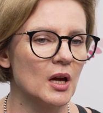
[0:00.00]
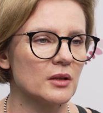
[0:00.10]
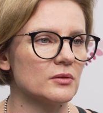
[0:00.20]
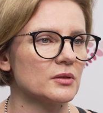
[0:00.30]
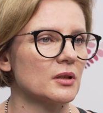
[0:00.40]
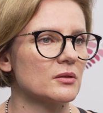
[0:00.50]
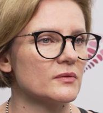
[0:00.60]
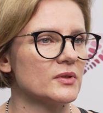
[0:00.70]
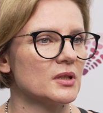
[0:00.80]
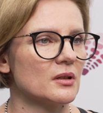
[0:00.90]
no tutaj
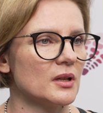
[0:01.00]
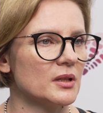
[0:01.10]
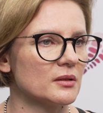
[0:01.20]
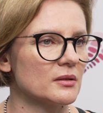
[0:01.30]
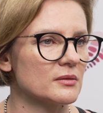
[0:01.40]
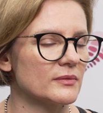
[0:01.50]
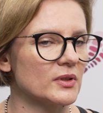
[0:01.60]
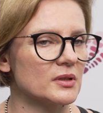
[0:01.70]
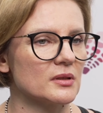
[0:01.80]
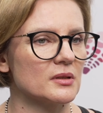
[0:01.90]
oczywiście rola diagnostów
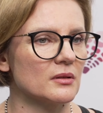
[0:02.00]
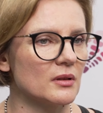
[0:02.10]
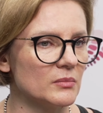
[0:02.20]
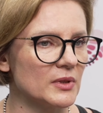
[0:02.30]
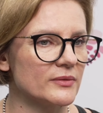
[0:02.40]
jest, jest ogromna.